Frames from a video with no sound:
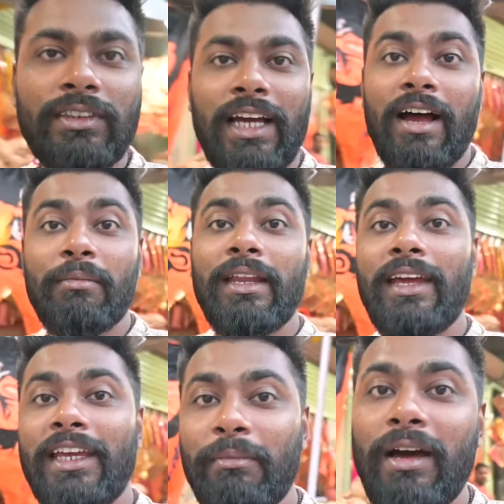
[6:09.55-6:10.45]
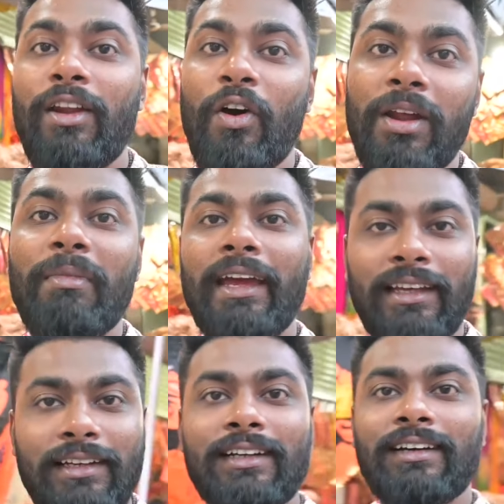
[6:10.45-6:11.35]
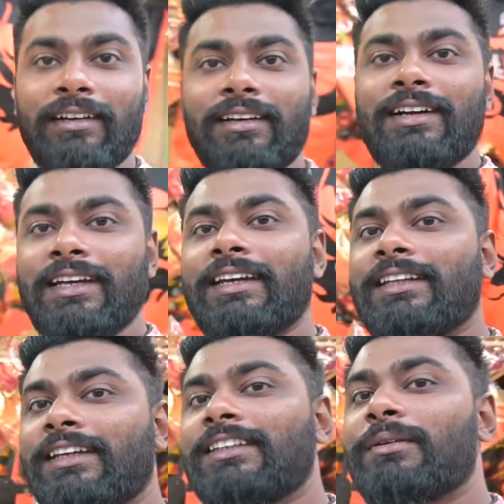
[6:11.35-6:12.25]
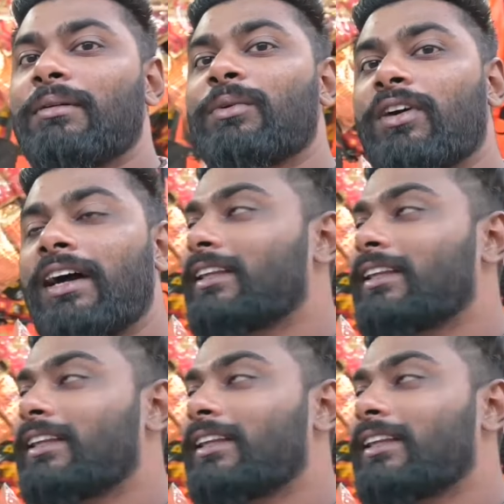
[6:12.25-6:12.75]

जहाँ हमने एक बार और बाइक खड़ी की थी जब हम लोग